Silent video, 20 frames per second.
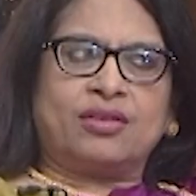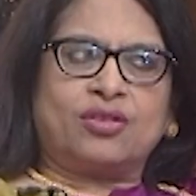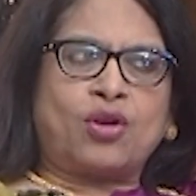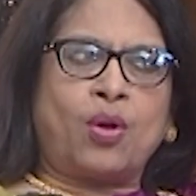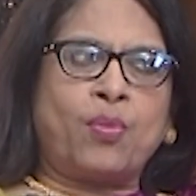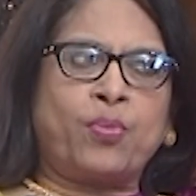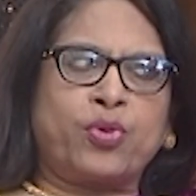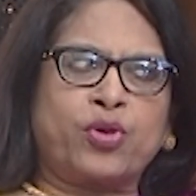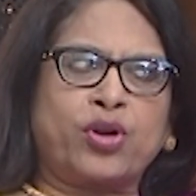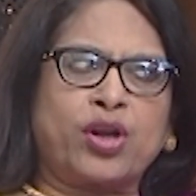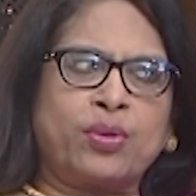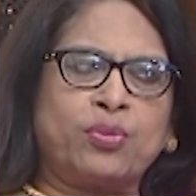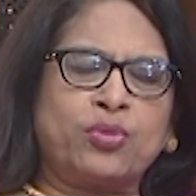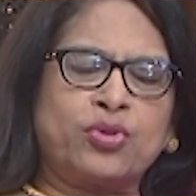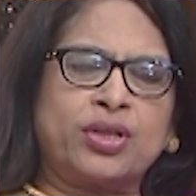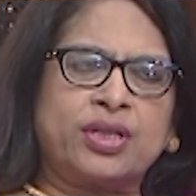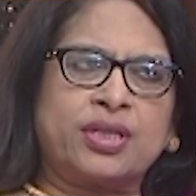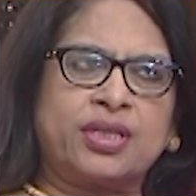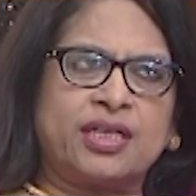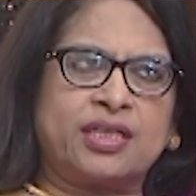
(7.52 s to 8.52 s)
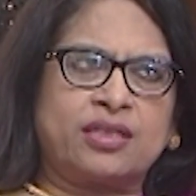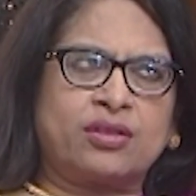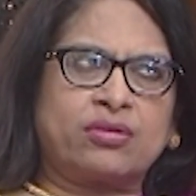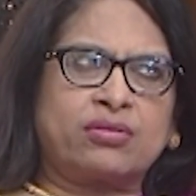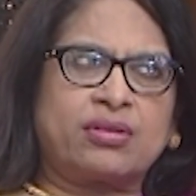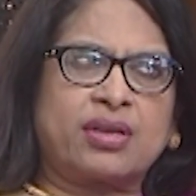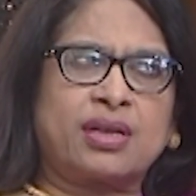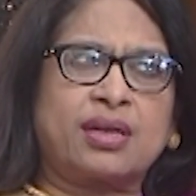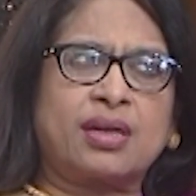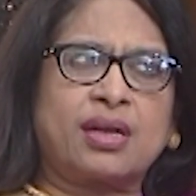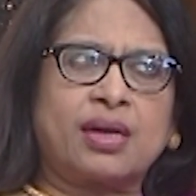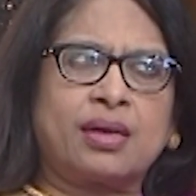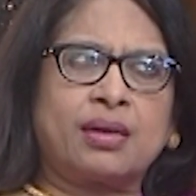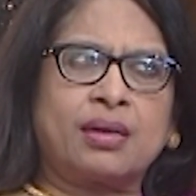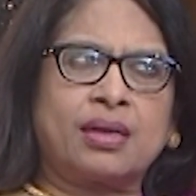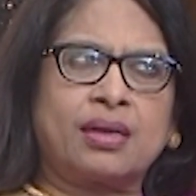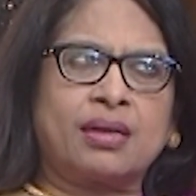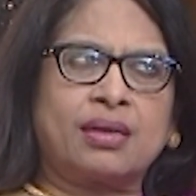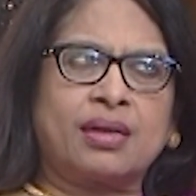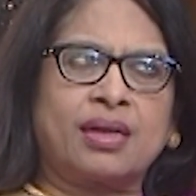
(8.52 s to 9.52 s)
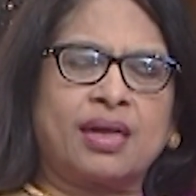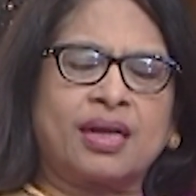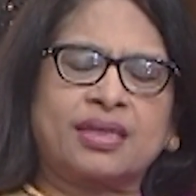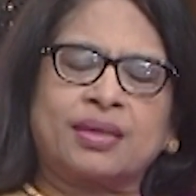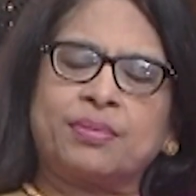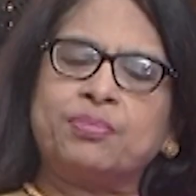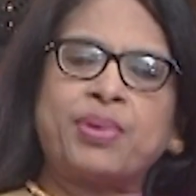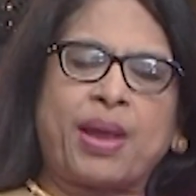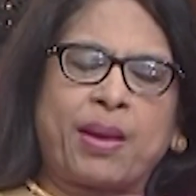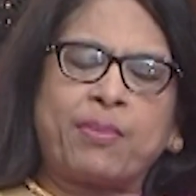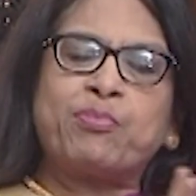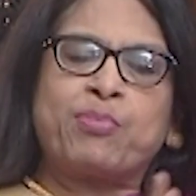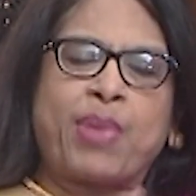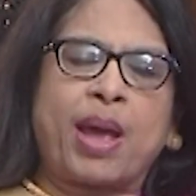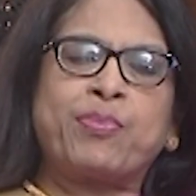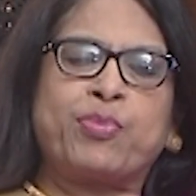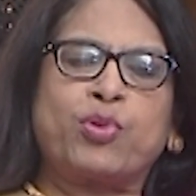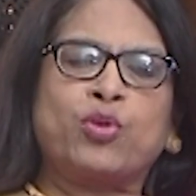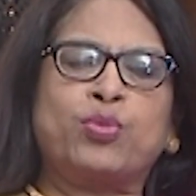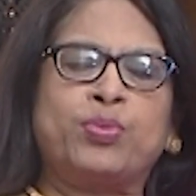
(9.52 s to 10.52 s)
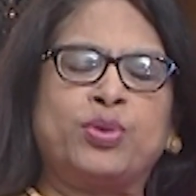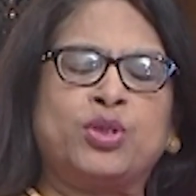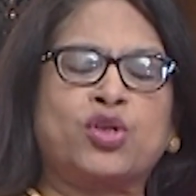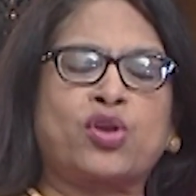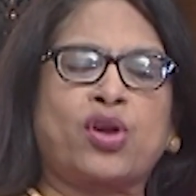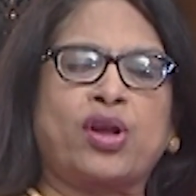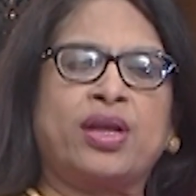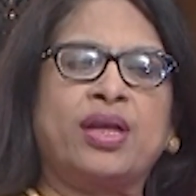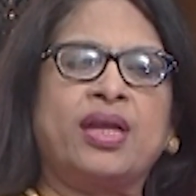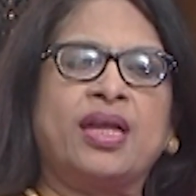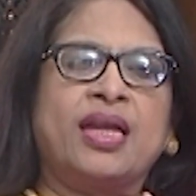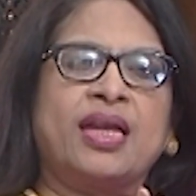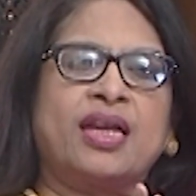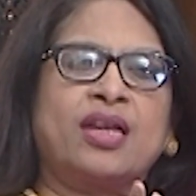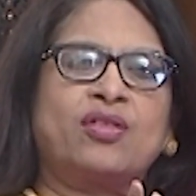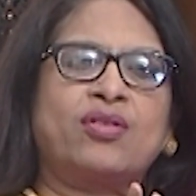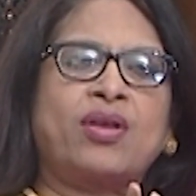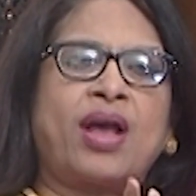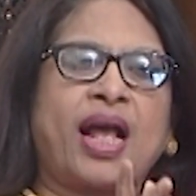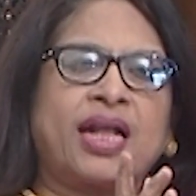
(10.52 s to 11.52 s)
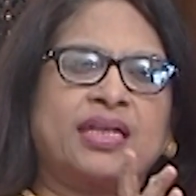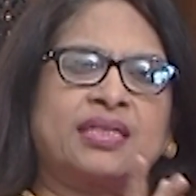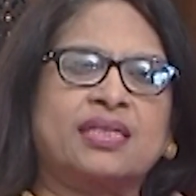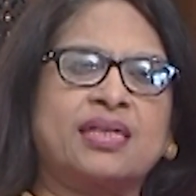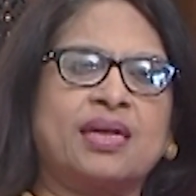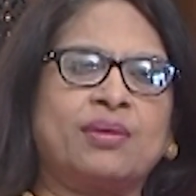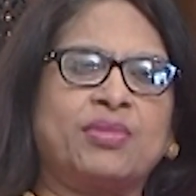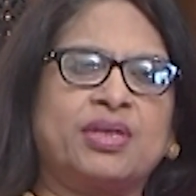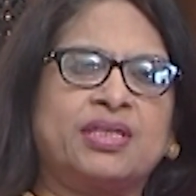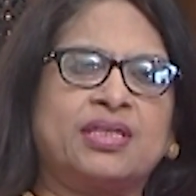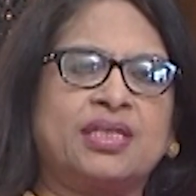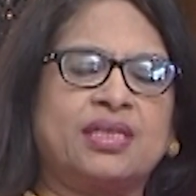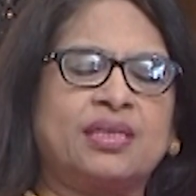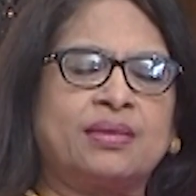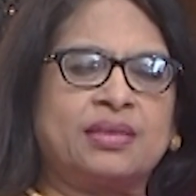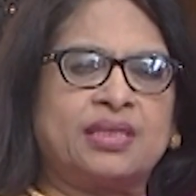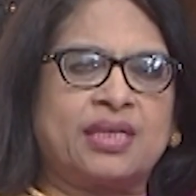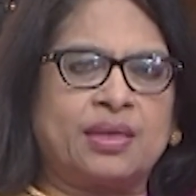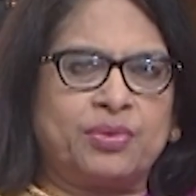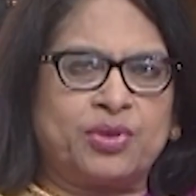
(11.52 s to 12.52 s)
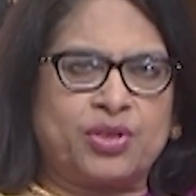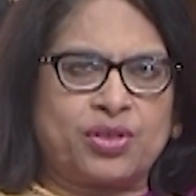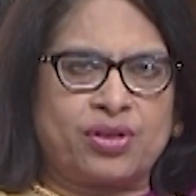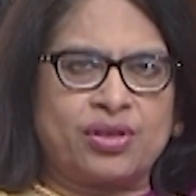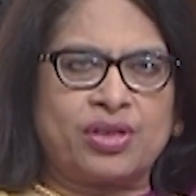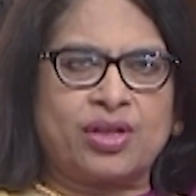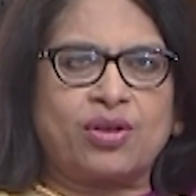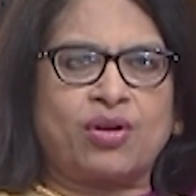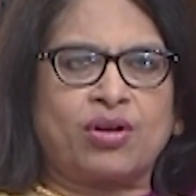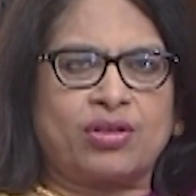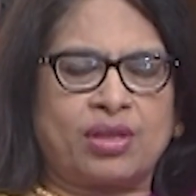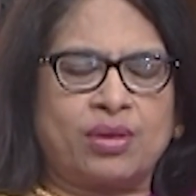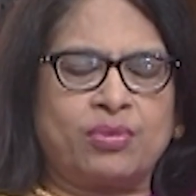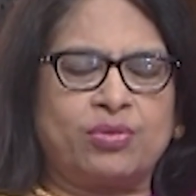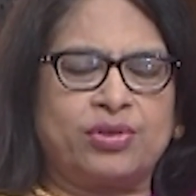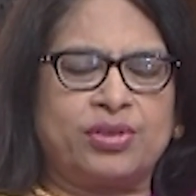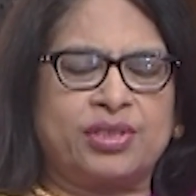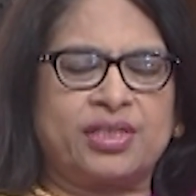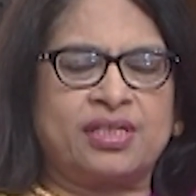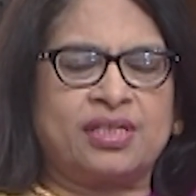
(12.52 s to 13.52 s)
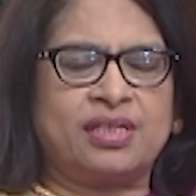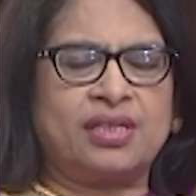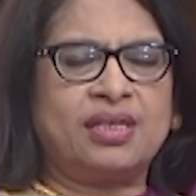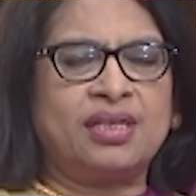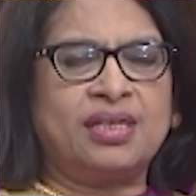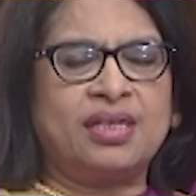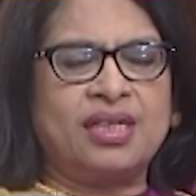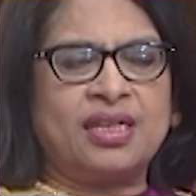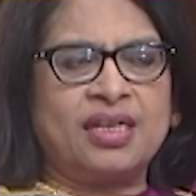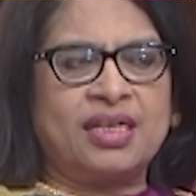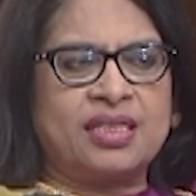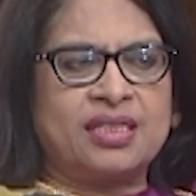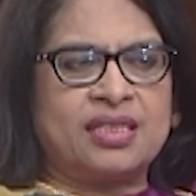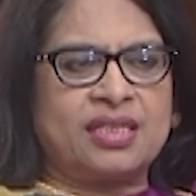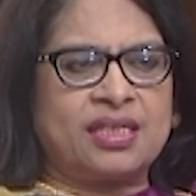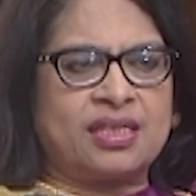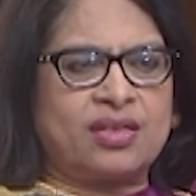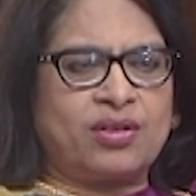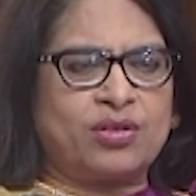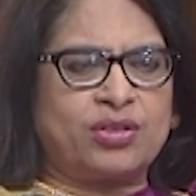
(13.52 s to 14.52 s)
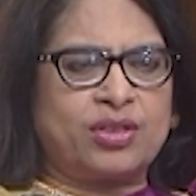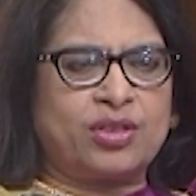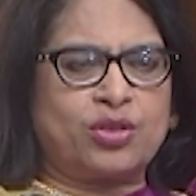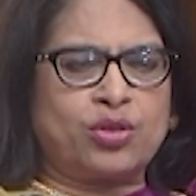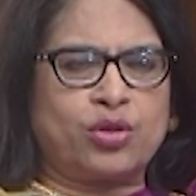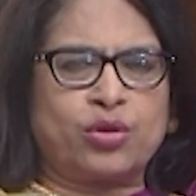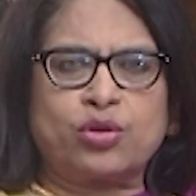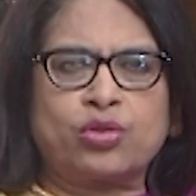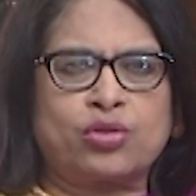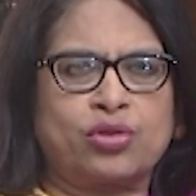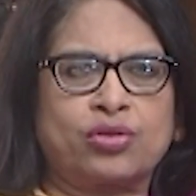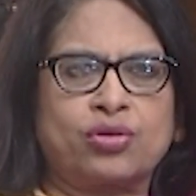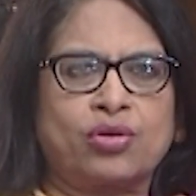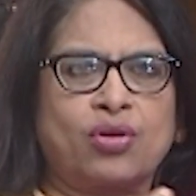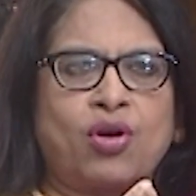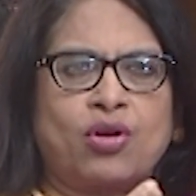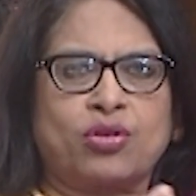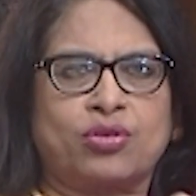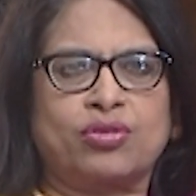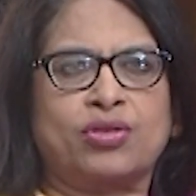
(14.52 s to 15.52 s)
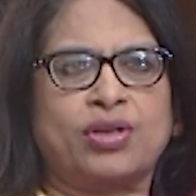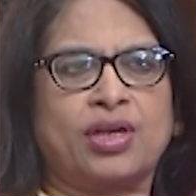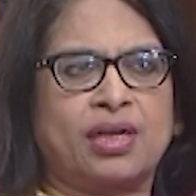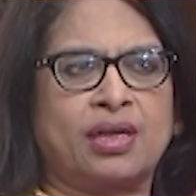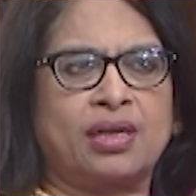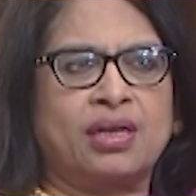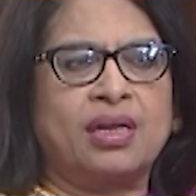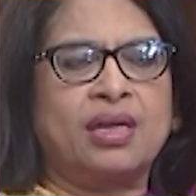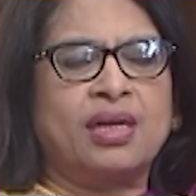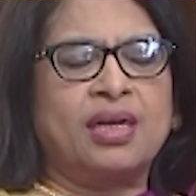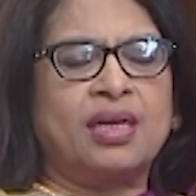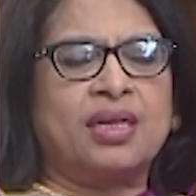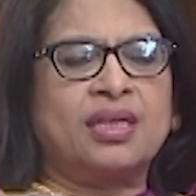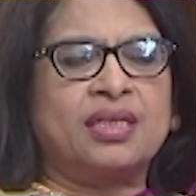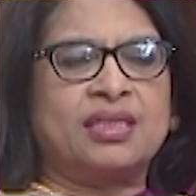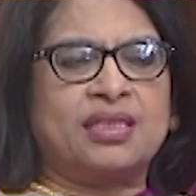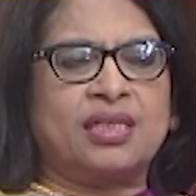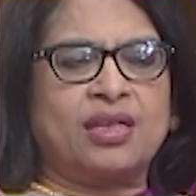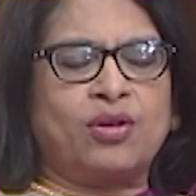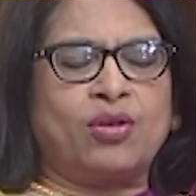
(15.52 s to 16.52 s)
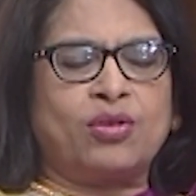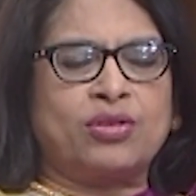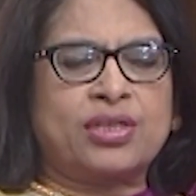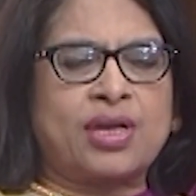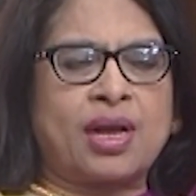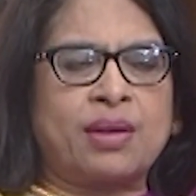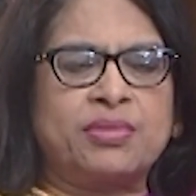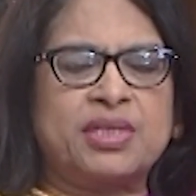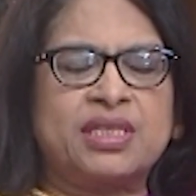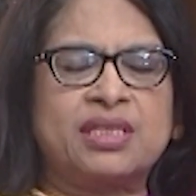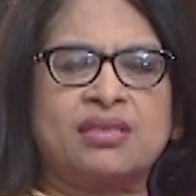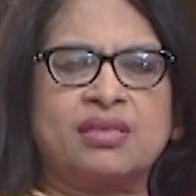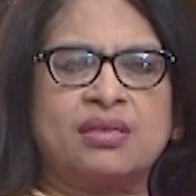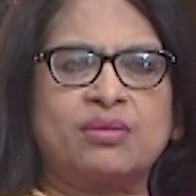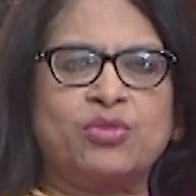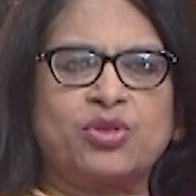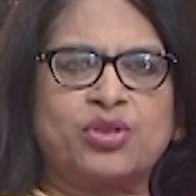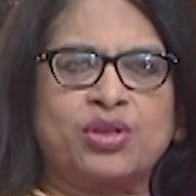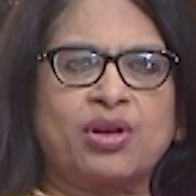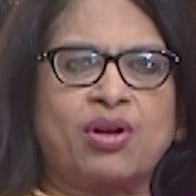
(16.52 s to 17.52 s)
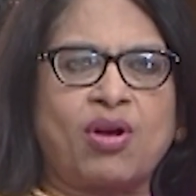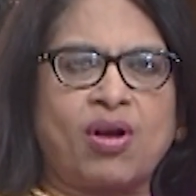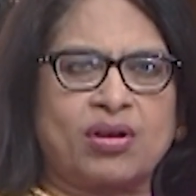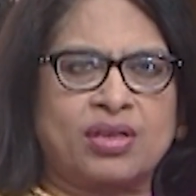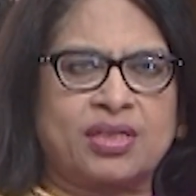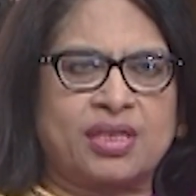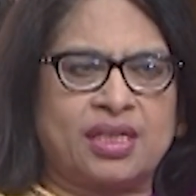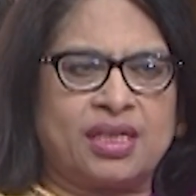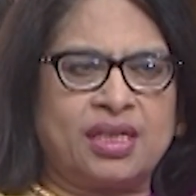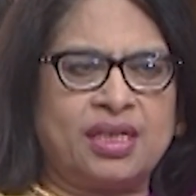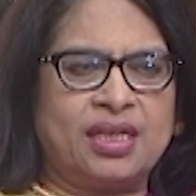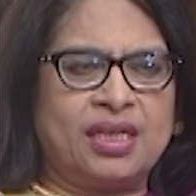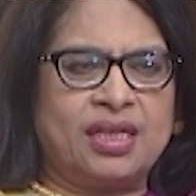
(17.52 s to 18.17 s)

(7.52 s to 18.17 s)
সম্পর্কের মধ্যে তিক্ততাটা একটা ব্যাপক বিষয় কিন্তু আজকে আমরা যে যে বিষয় নিয়ে কথা বলছি সেটা হচ্ছে ছোট ছোট ঘটনা যেগুলো স্বামী স্ত্রীর মধ্যে ঘটে